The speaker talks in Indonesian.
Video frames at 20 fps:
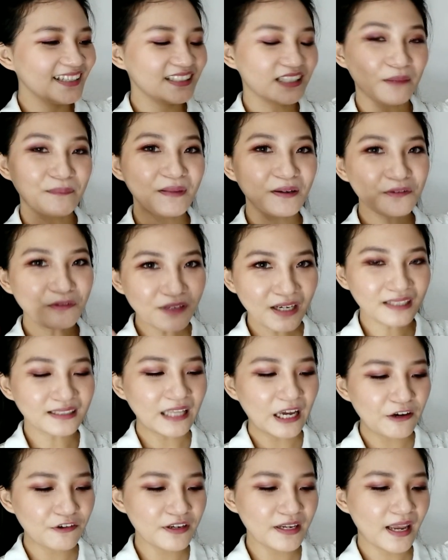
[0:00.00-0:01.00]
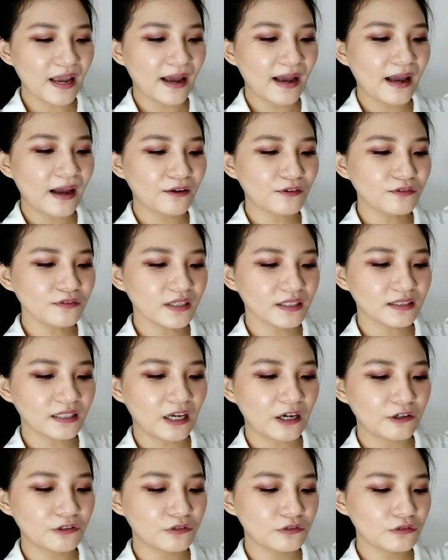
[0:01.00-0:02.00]
tapi aku nggak tahu ya aku nggak
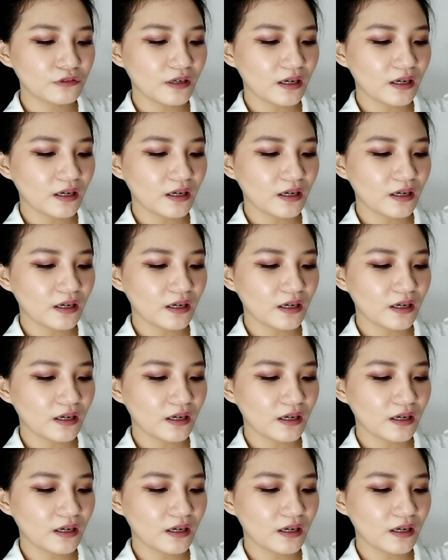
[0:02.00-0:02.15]
tahu